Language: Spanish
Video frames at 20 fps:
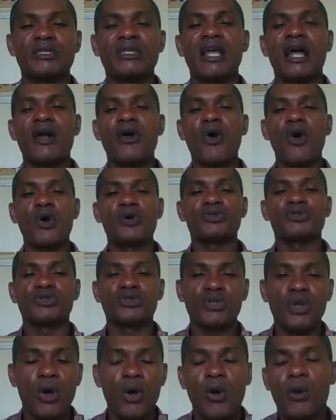de
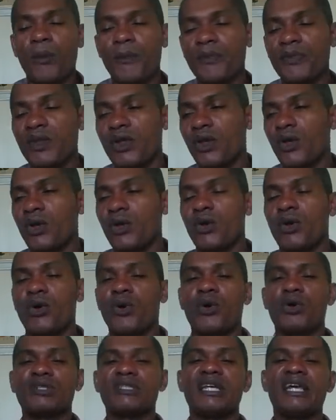agosto.
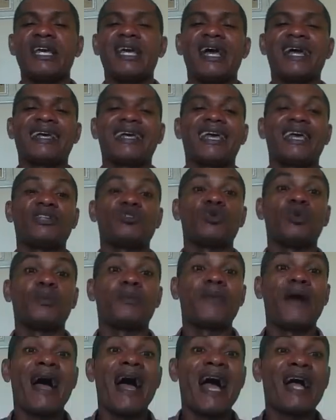O sea que su
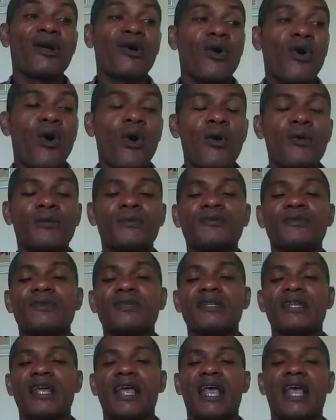pago
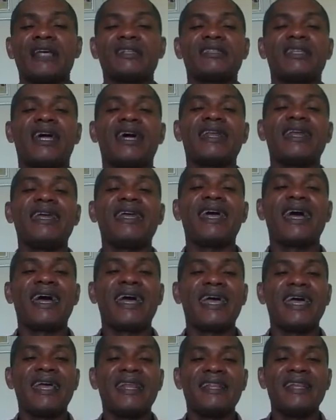
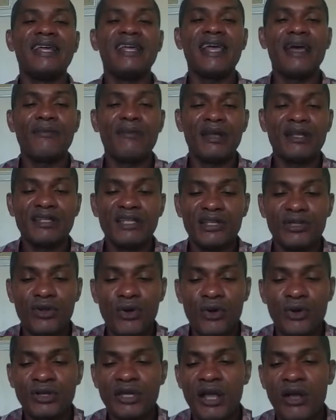estaría el día
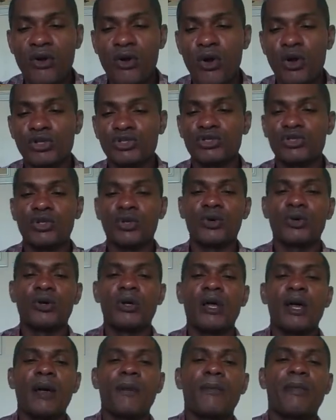22 de agosto
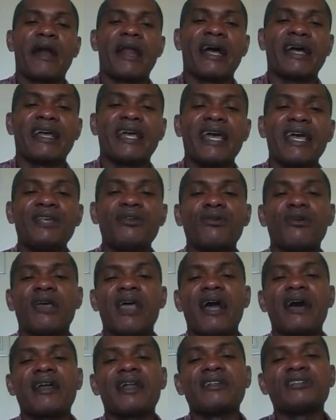para aquellos
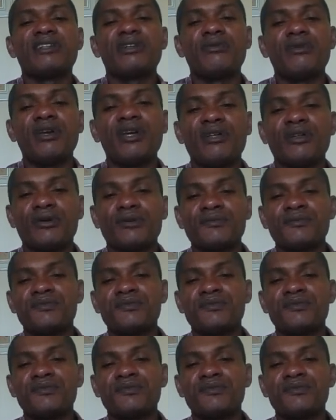que han recibido